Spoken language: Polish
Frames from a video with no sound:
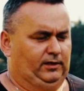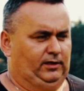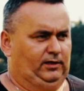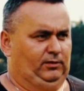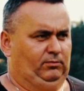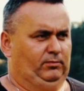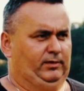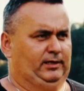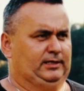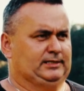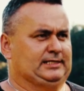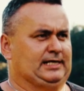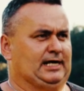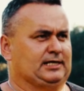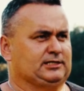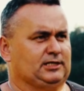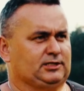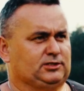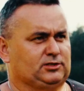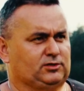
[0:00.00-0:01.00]
i my z
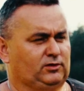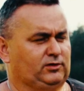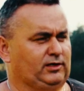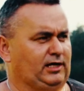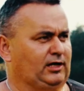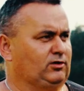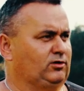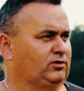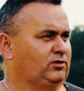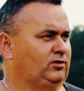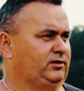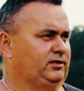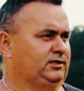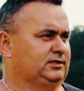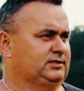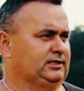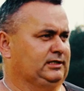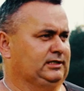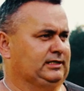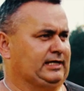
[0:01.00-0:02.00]
naszej strony jako
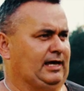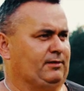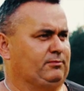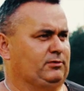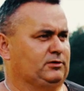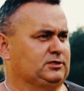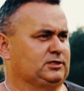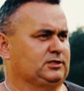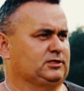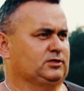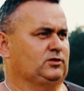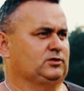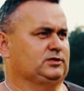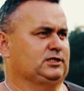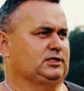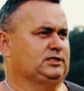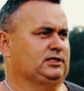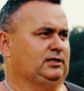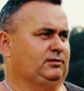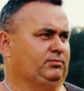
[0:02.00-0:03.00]
rolnicy dajemy wszystko
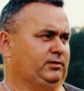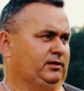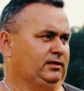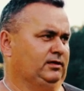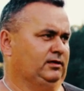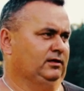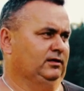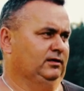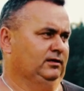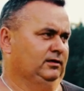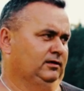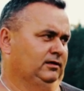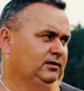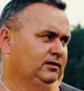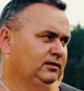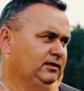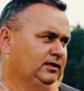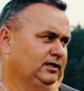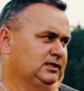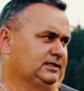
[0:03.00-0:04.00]
ze siebie
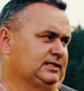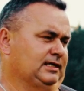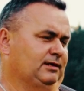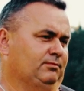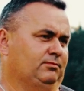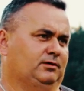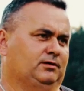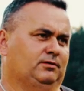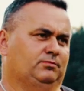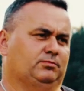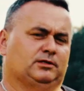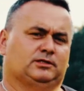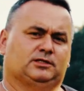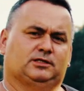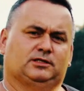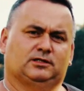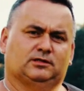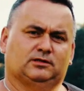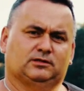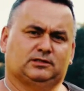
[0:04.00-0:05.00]
i chcemy
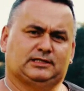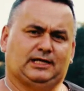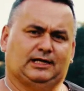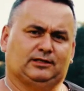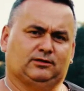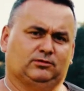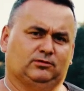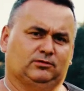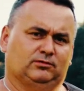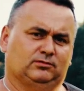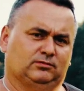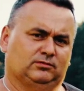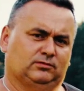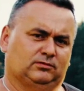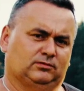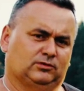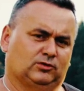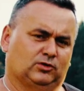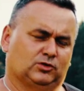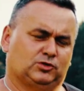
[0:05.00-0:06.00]
być za to
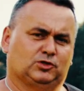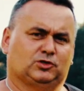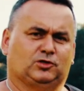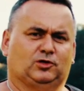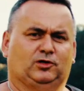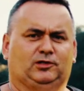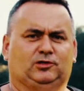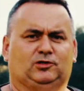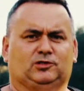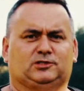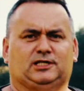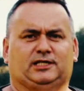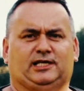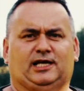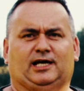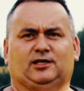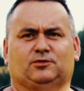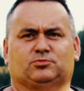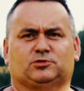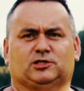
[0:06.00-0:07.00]
choć trochę
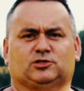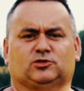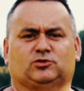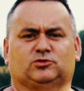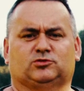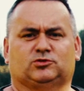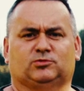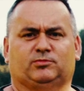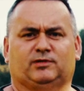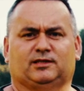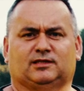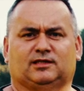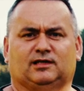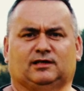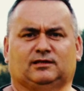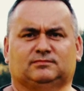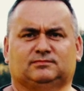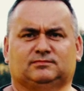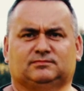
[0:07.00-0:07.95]
doceniani przez konsumenta.